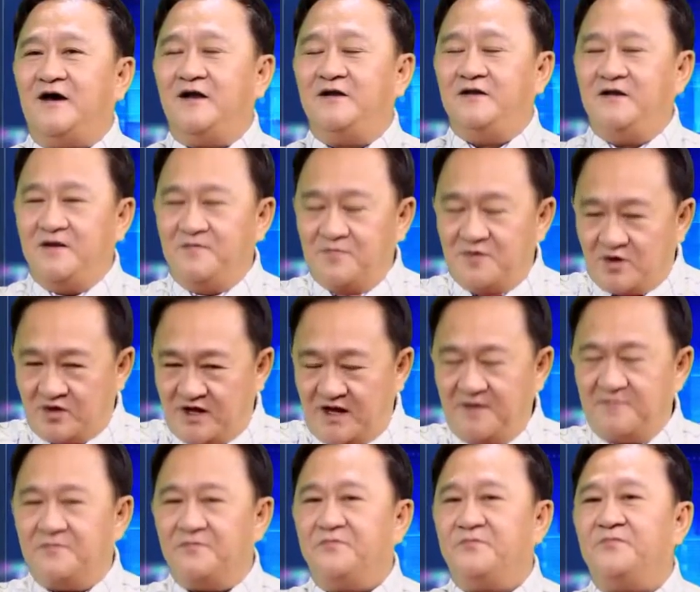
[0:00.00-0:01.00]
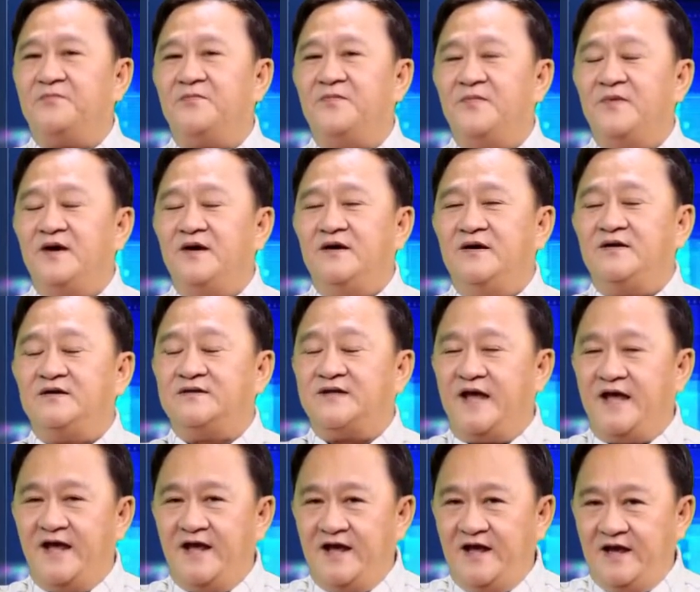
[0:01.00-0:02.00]
anh thêm nói thêm
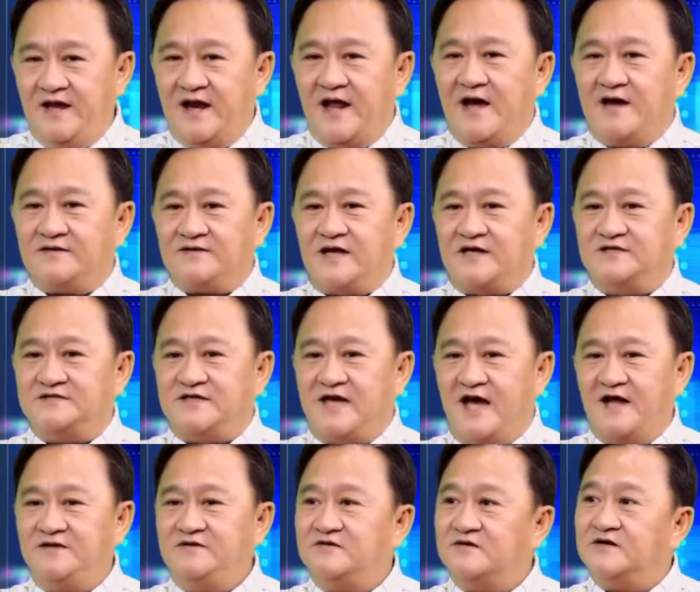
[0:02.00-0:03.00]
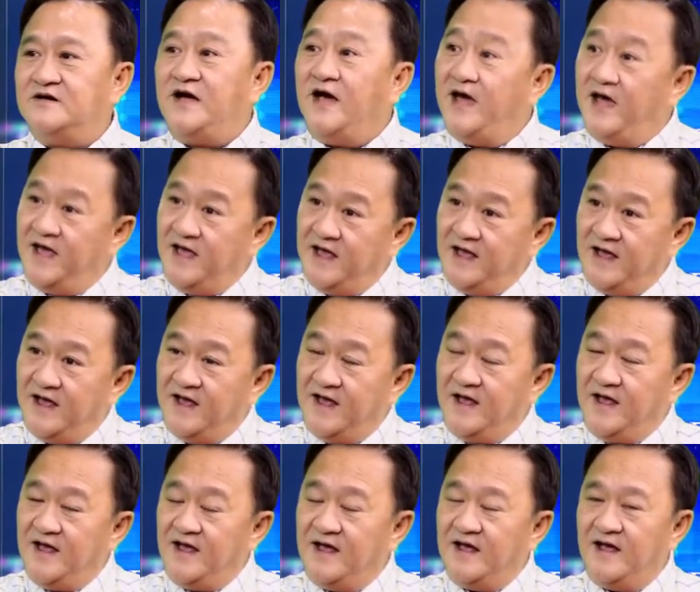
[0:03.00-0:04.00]
đây là tài sản thừa kế
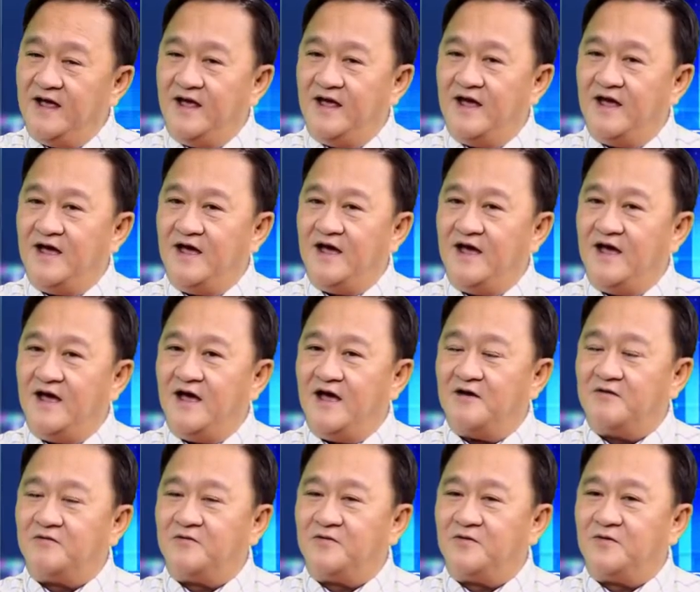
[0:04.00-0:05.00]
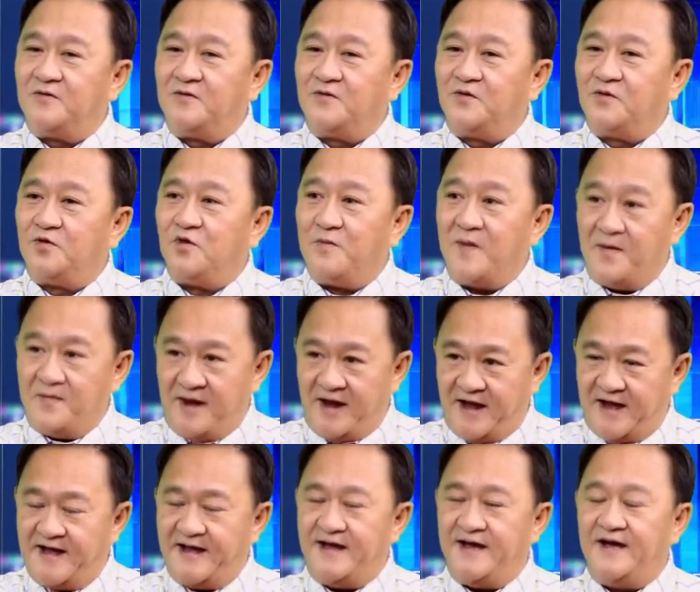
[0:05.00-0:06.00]
à, của ba
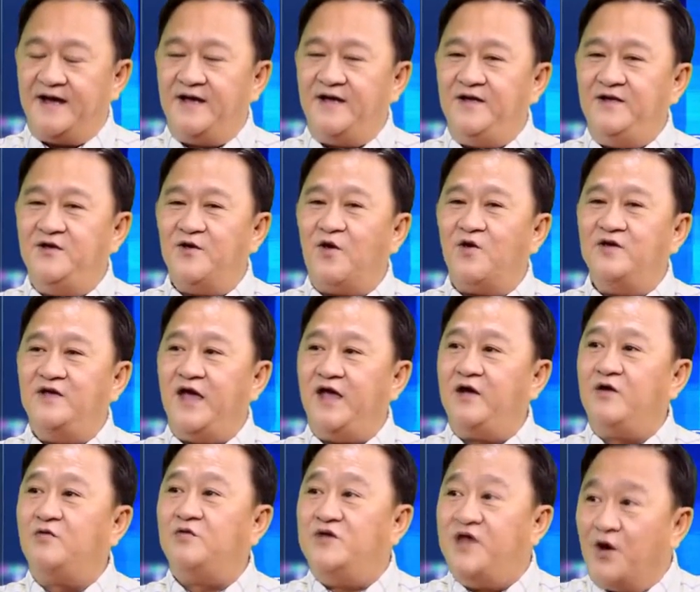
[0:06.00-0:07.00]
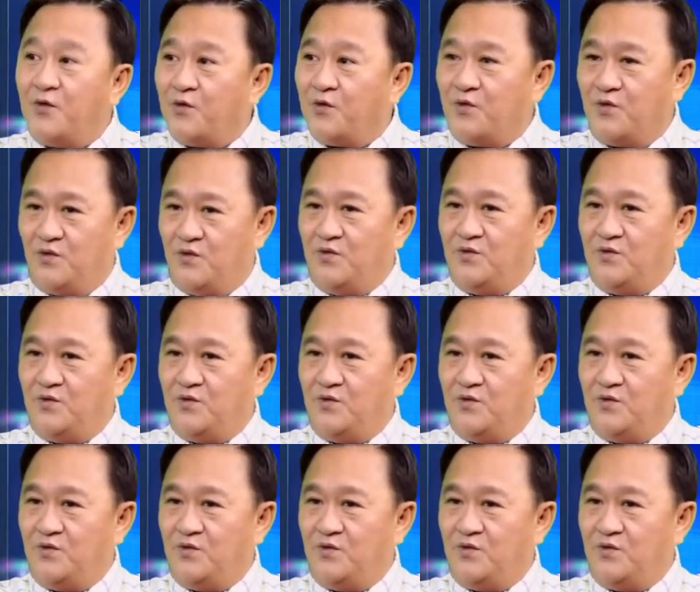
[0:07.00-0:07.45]
mẹ do vậy dâu